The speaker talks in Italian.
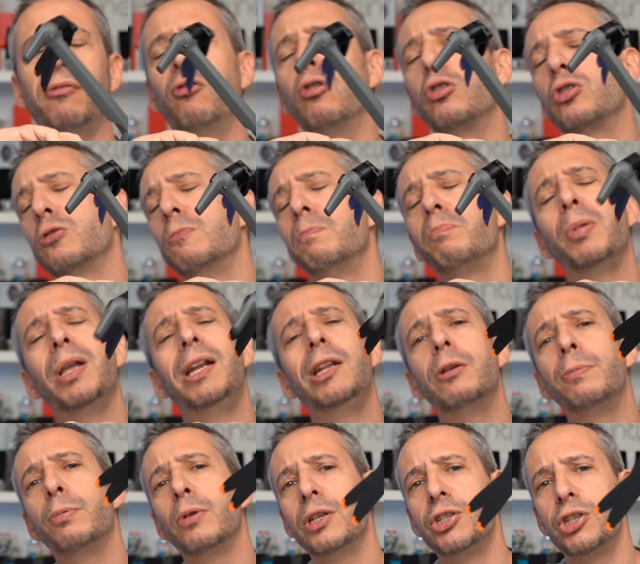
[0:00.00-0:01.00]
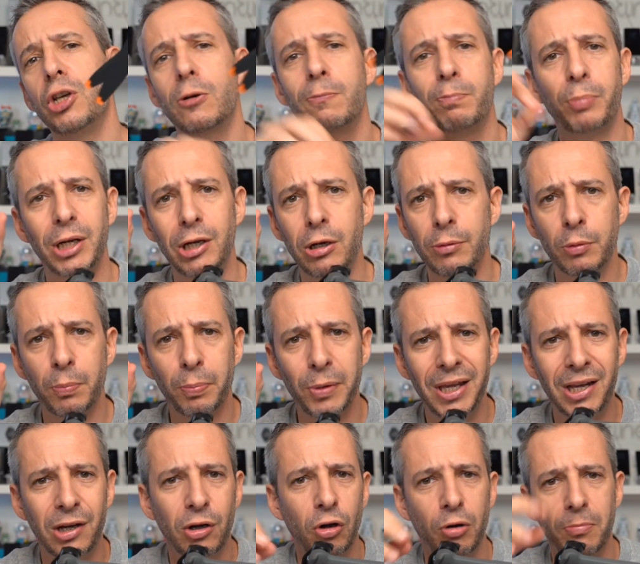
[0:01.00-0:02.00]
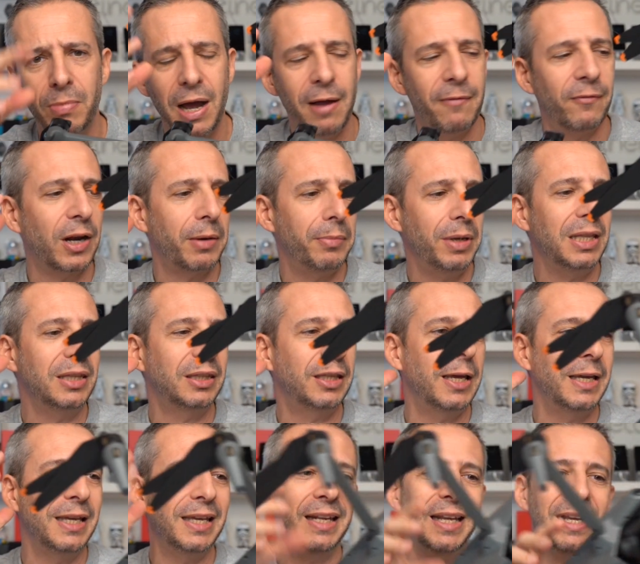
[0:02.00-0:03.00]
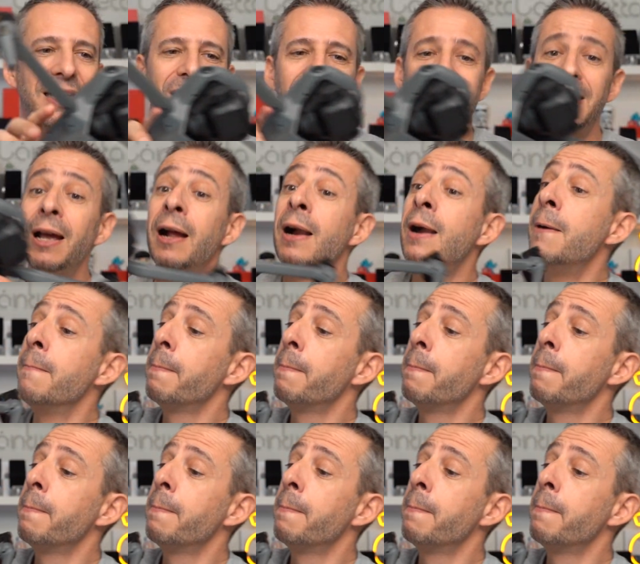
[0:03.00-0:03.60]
forse un pelino più leggero, un pelino più piccolo, ma veramente inezie